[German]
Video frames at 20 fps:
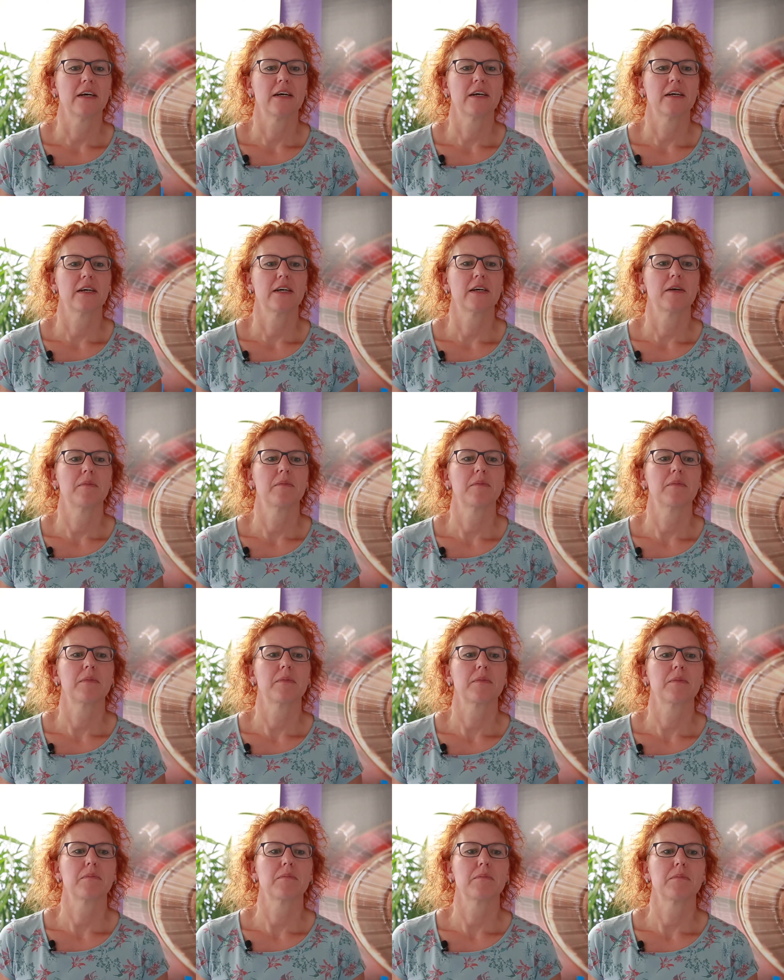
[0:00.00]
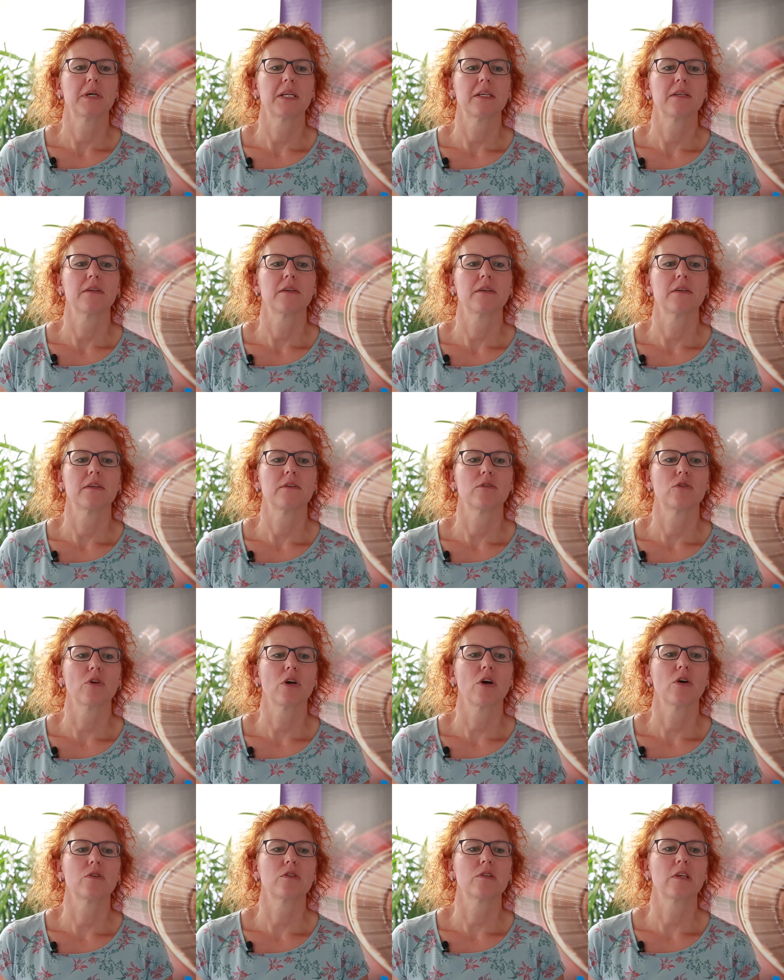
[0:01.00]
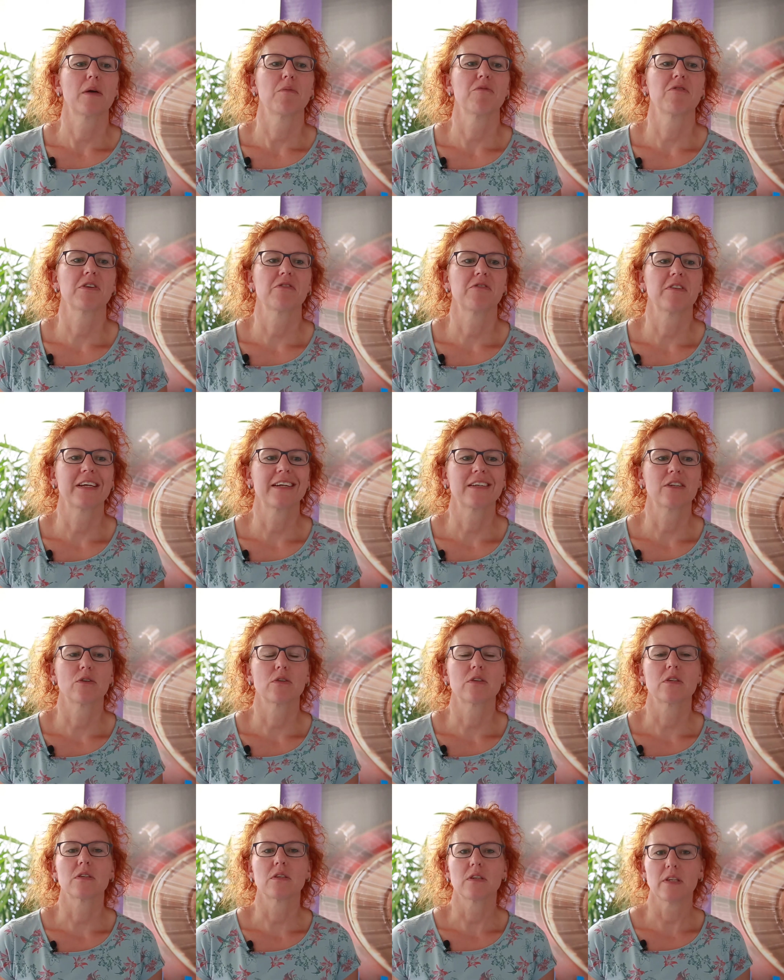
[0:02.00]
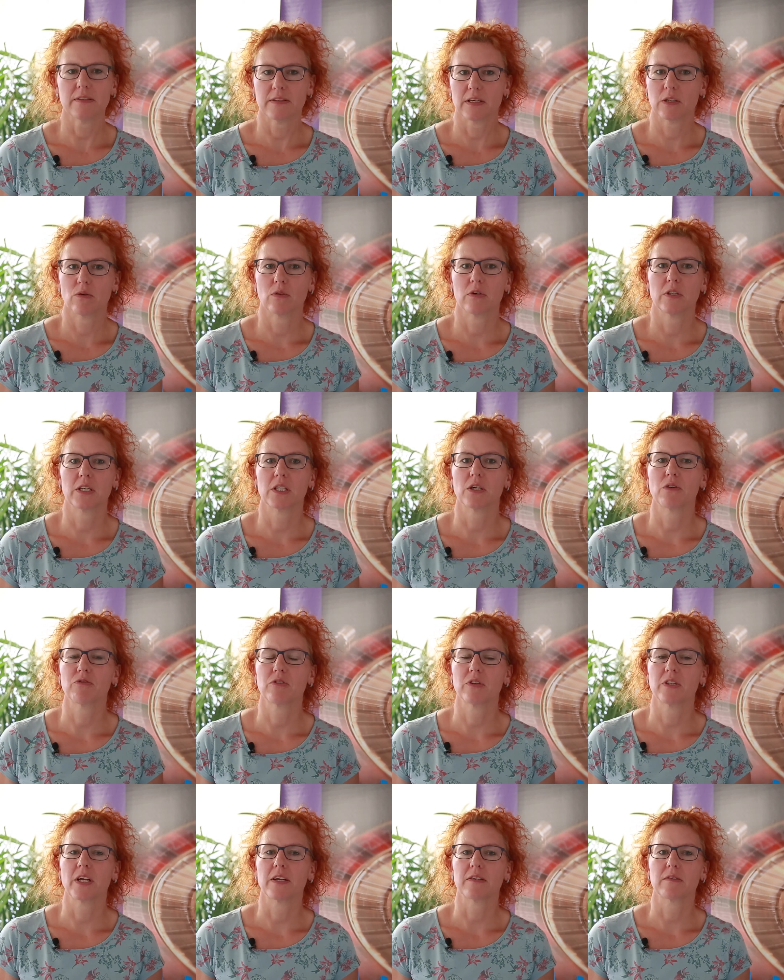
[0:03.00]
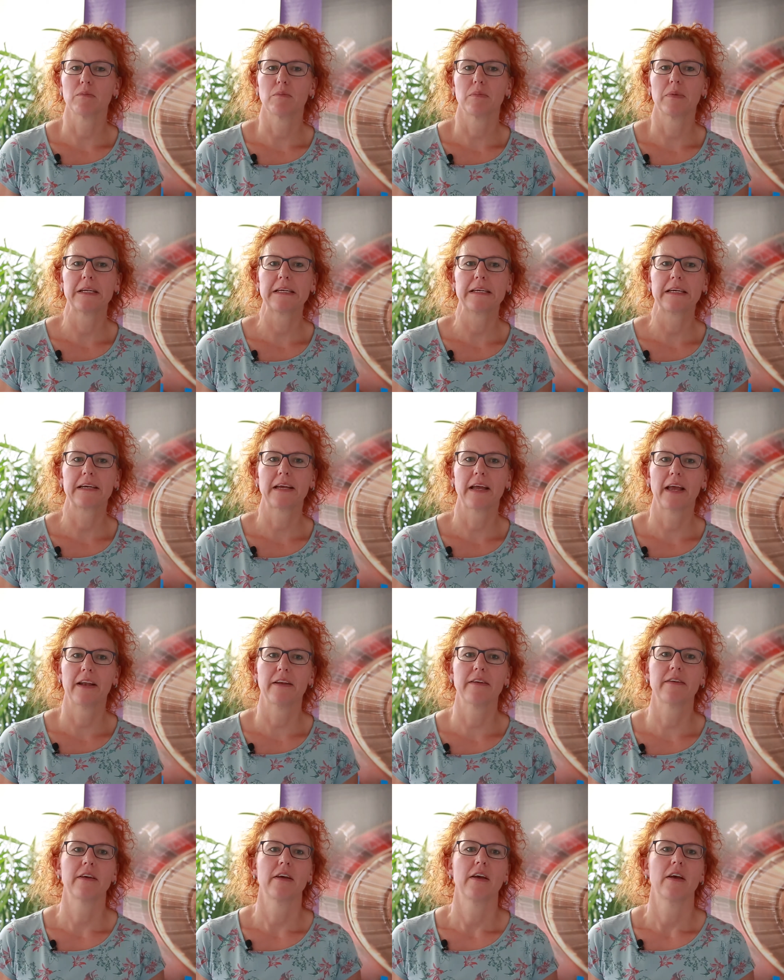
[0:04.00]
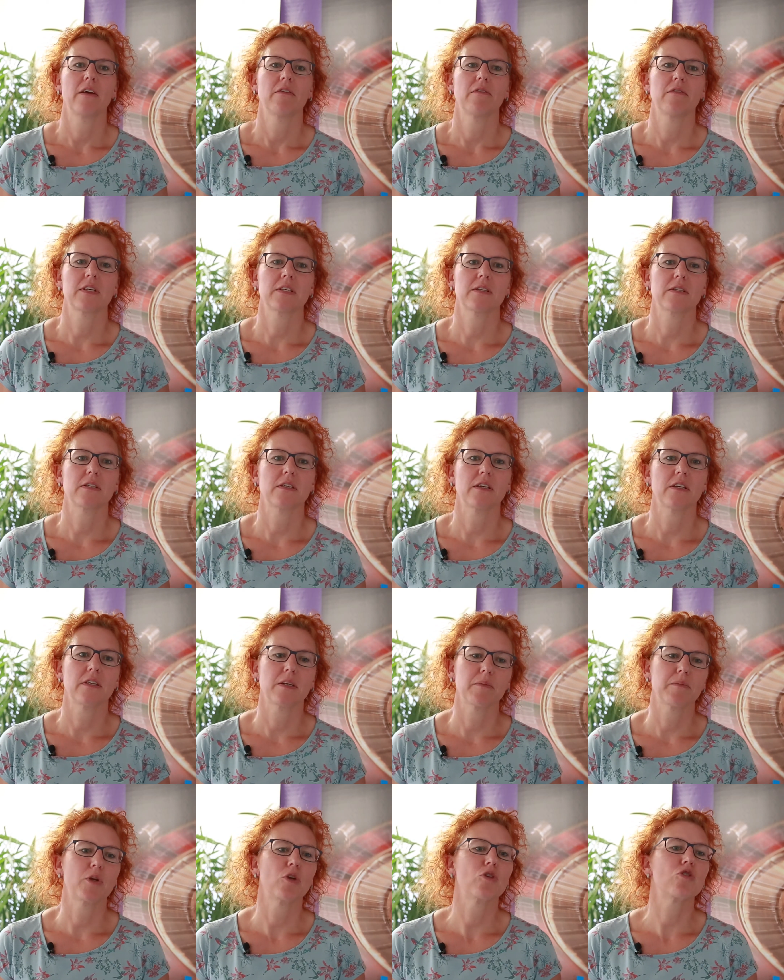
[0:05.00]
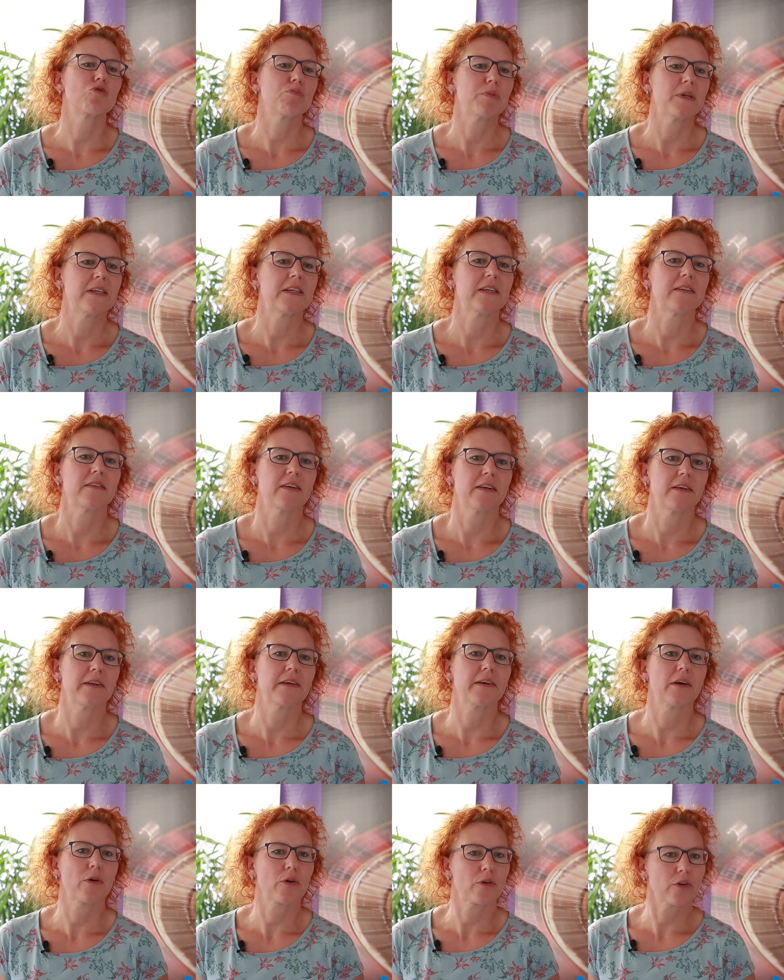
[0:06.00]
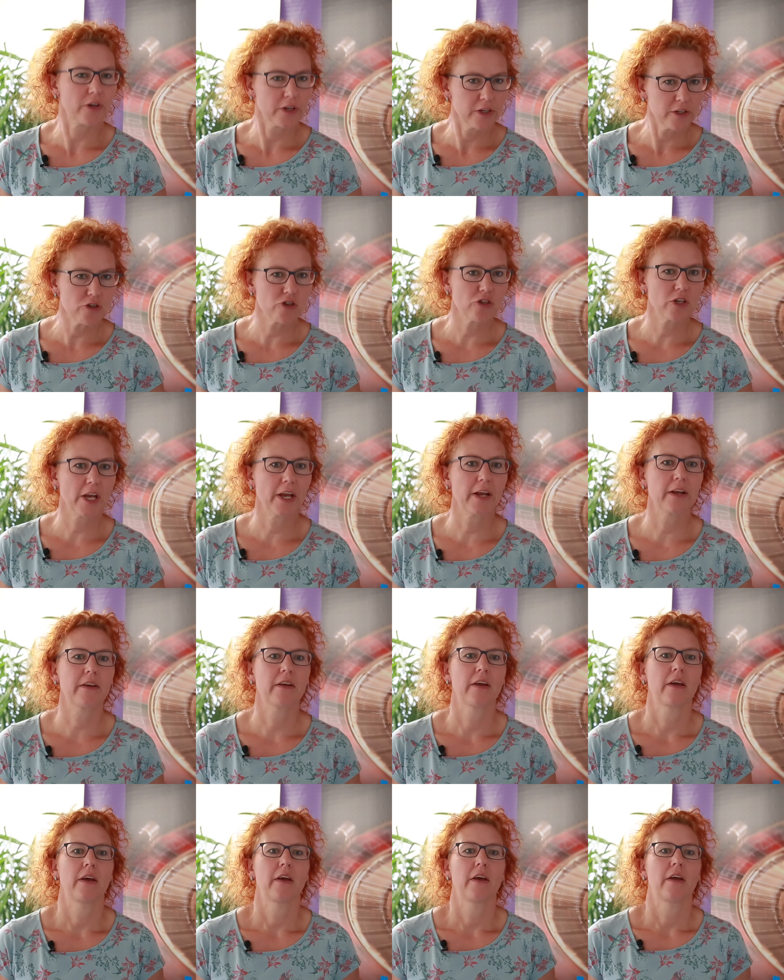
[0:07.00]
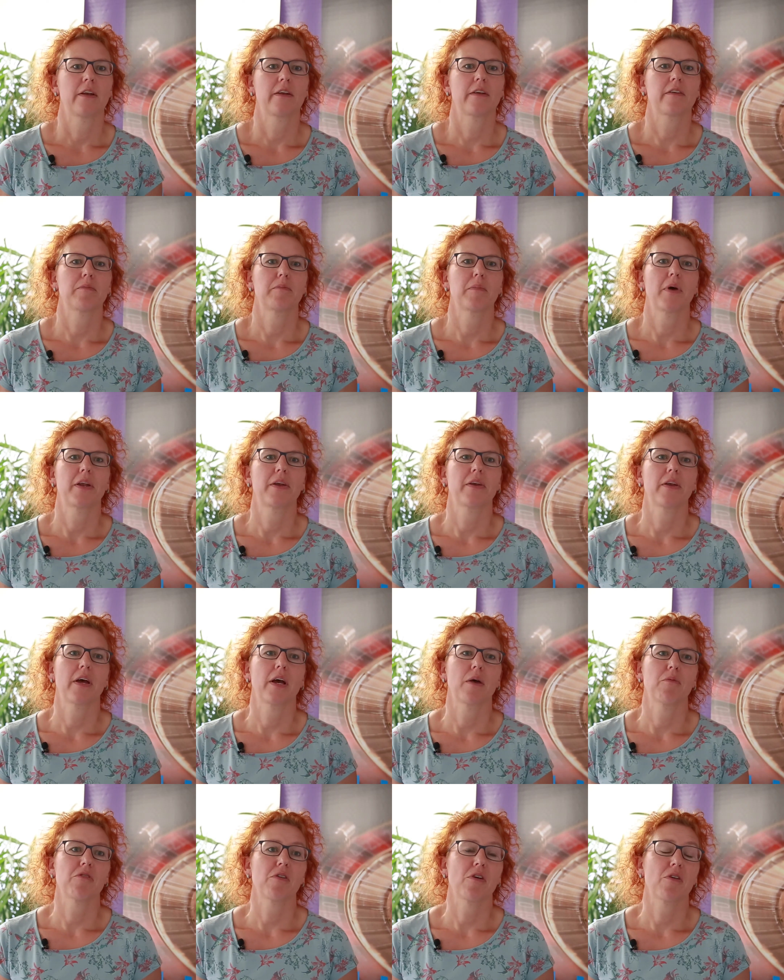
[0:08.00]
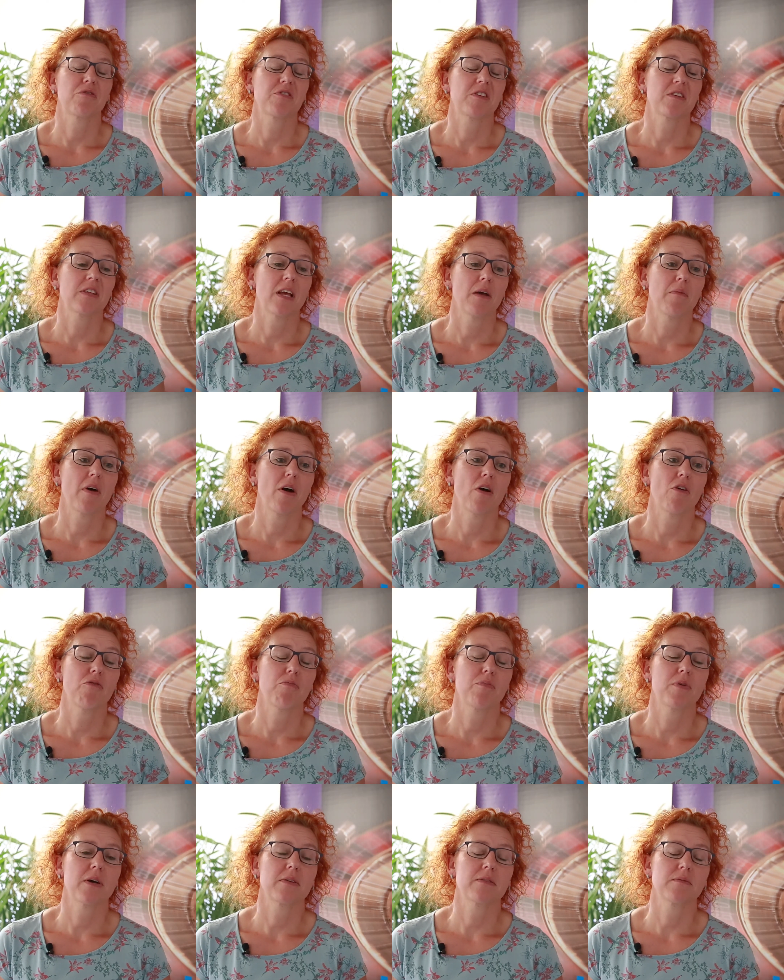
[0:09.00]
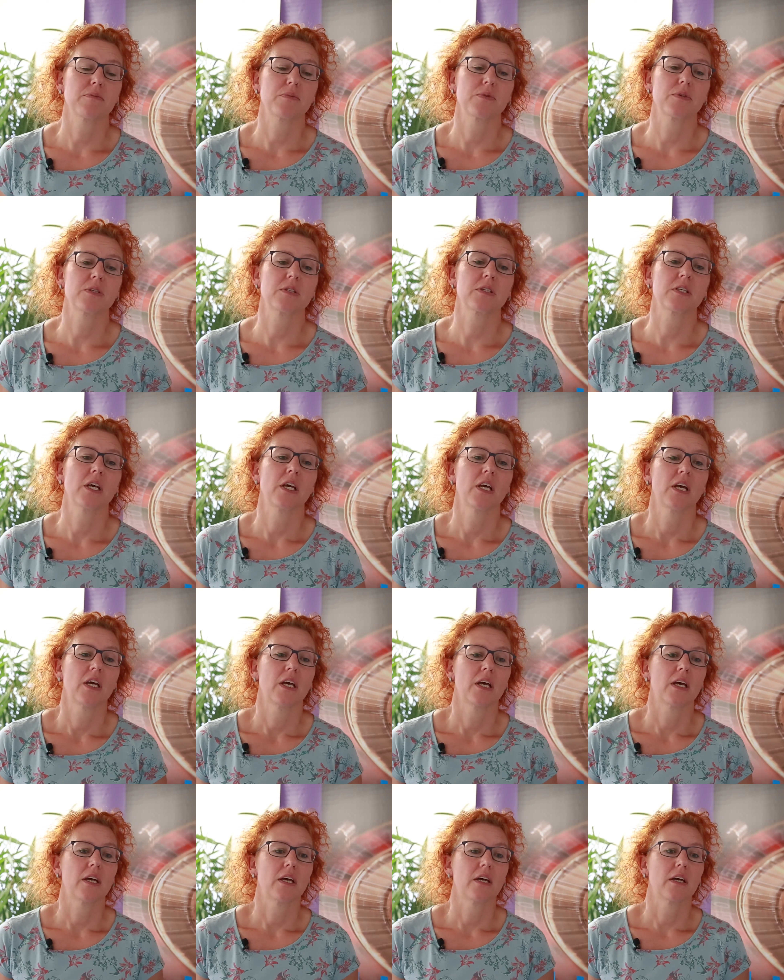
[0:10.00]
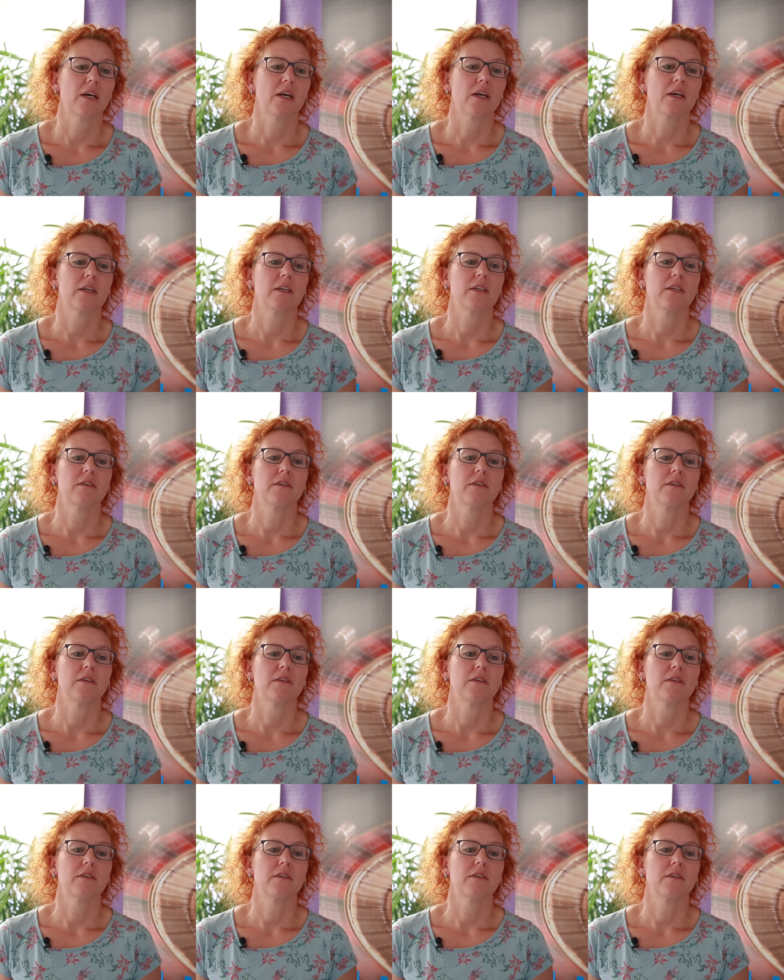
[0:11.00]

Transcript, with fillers: Ähm, man durchaus einfach vielleicht auch das Risiko nicht auf den ersten Blick erkennt, was in dem Glücksspiel tatsächlich auch drinsteckt, dass man einfach auf sich selber aufpassen muss, äh,